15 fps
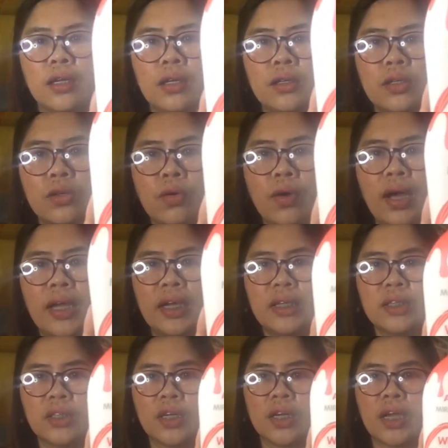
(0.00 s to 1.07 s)
So,
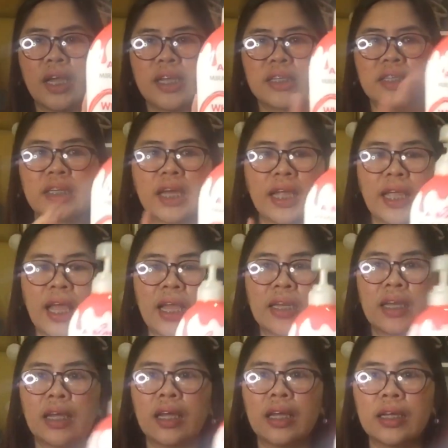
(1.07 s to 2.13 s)
ayan siya guys.
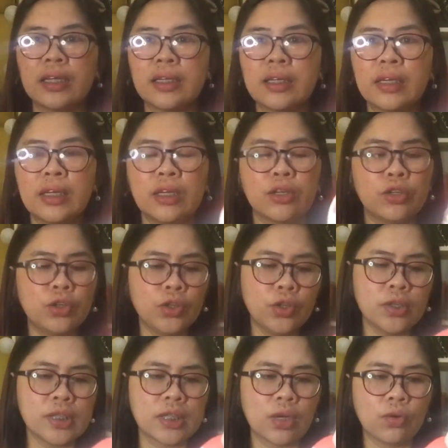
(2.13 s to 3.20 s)
Kaya na,
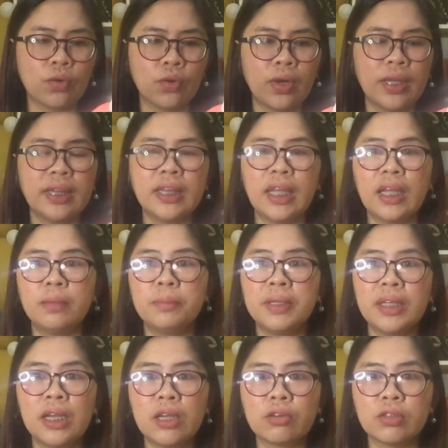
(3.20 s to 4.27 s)
curious ako and then
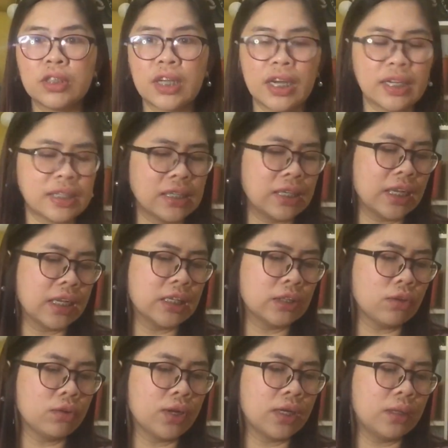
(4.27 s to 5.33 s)
binili ko siya kasi
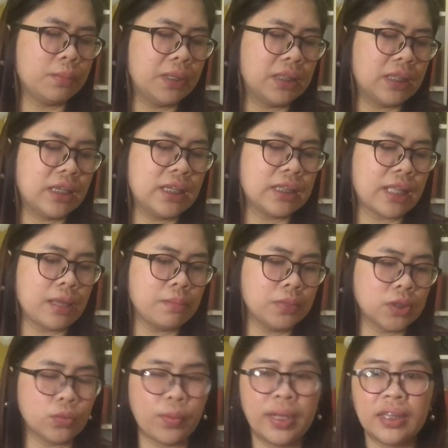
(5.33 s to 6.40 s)
nakita ko nga na may 3
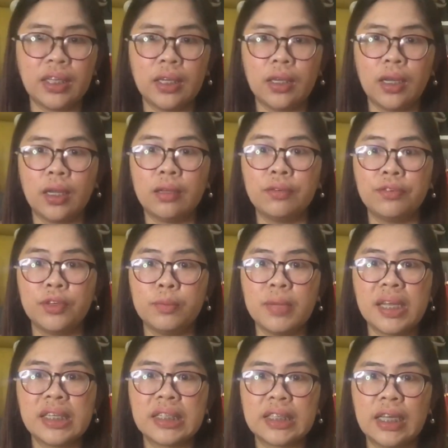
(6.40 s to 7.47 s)
times whitening and
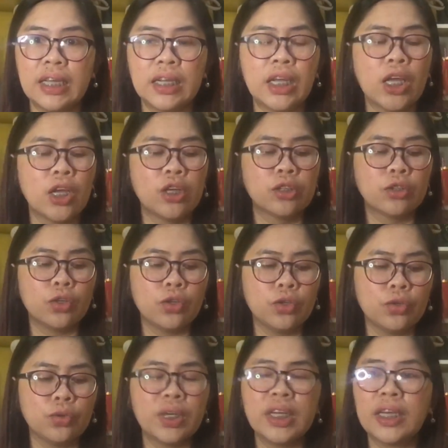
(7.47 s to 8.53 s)
firming skin. So,
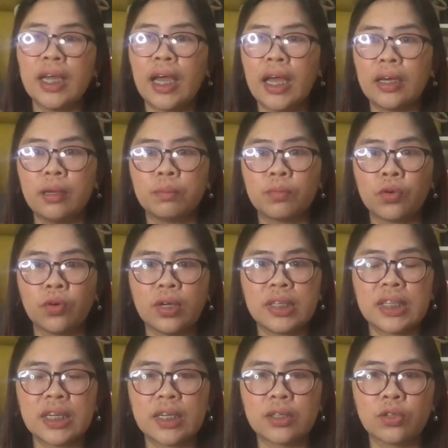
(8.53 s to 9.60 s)
yun yung hinahanap ko
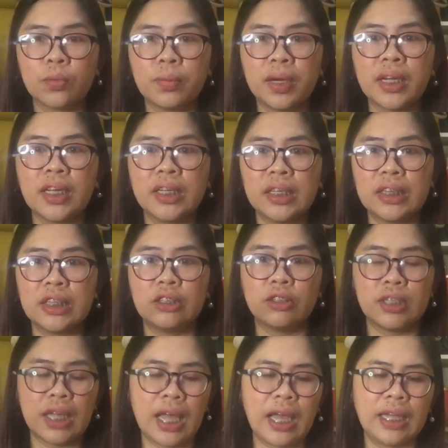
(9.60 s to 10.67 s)
kasi nga sobrang init
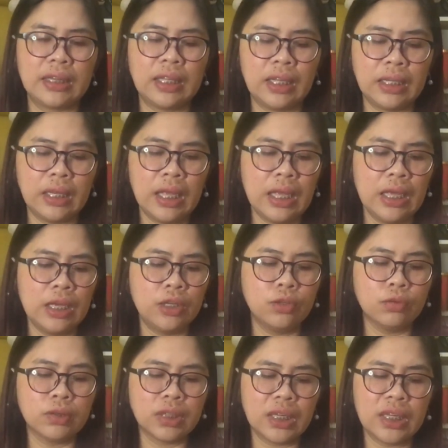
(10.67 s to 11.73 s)
dito sa atin.
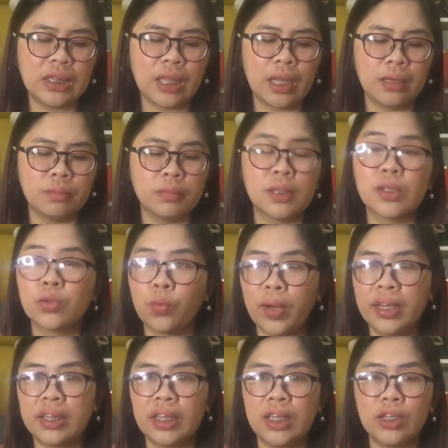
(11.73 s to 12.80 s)
Yung 3 times
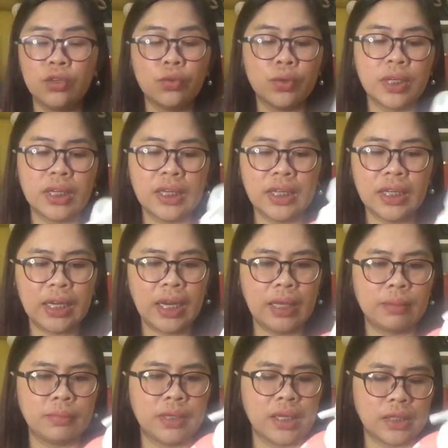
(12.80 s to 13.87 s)
whitening, yung
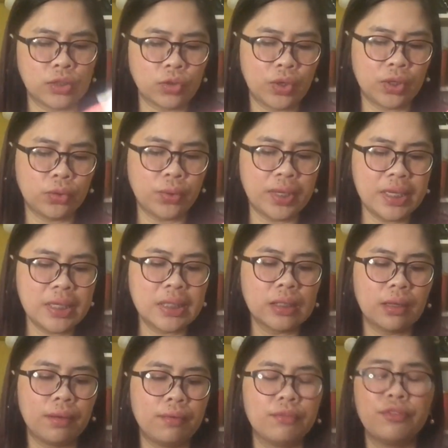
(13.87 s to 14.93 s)
kiniklaim niya. So, ito
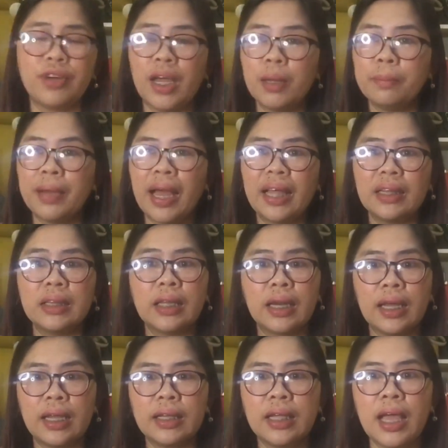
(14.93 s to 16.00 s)
is
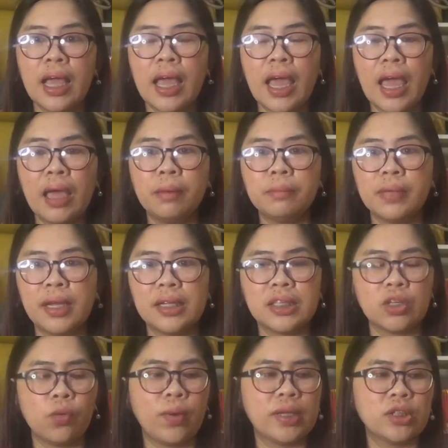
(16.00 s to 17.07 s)
500 ml
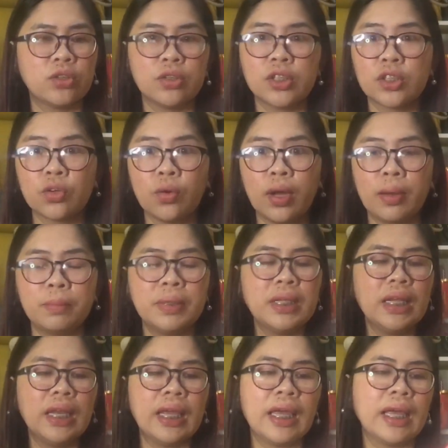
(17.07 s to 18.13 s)
sa Watsons ko nga
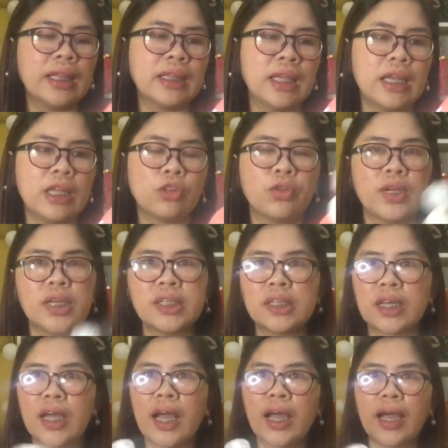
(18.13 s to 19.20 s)
binili. And then, ito is
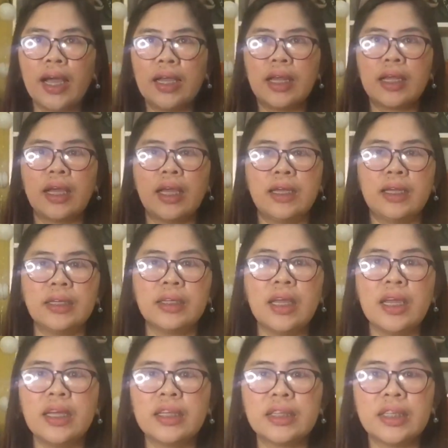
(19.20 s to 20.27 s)
nagkakahalaga ng
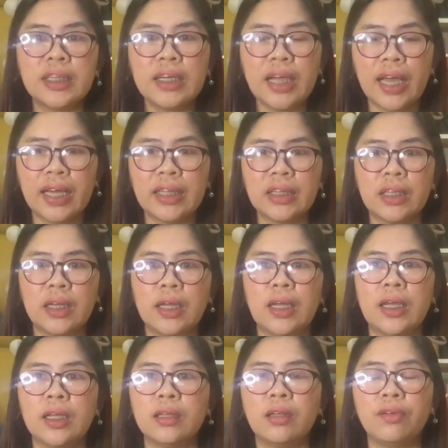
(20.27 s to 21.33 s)

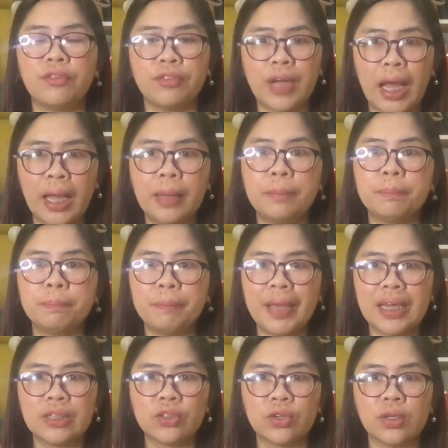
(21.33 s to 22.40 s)
305
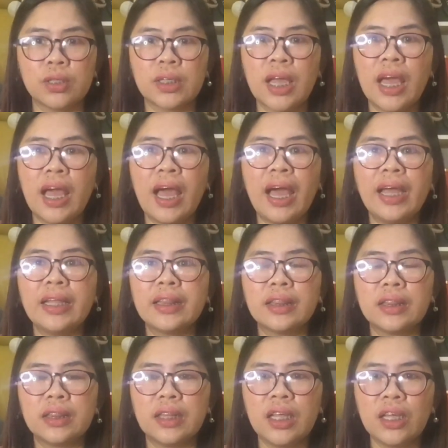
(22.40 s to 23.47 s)
pesos. I
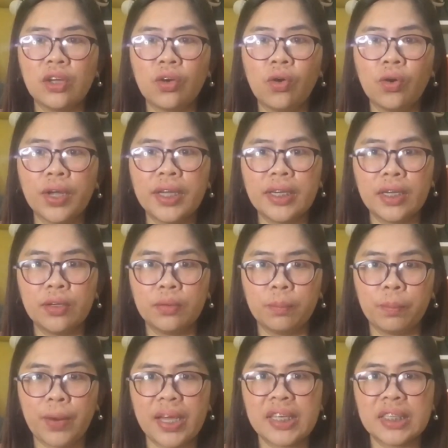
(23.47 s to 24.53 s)
think okay na
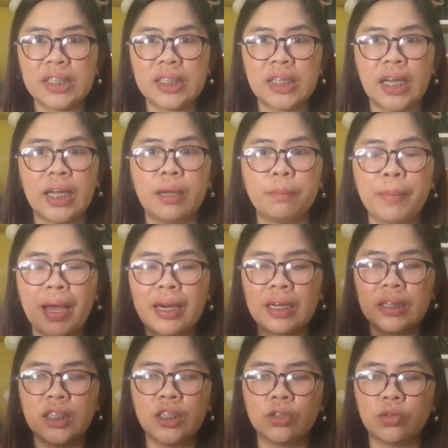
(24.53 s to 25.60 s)
yung price niya
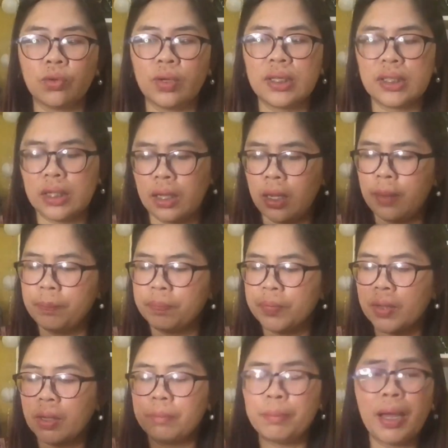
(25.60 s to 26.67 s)
para dito kasi
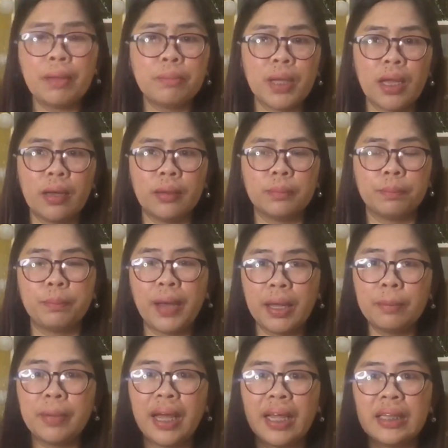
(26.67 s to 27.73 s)

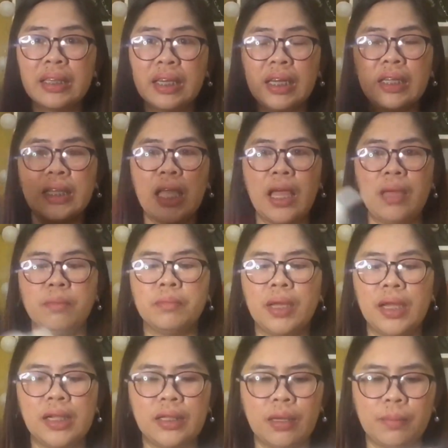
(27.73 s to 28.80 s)
500
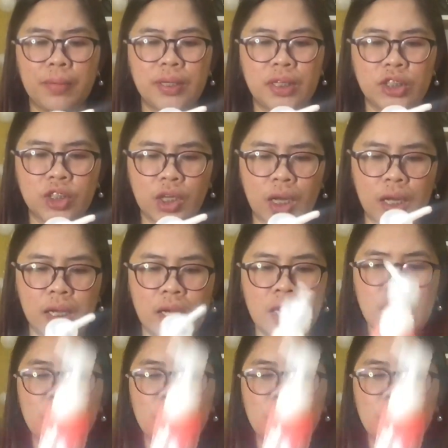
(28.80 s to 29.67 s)
ml naman na siya.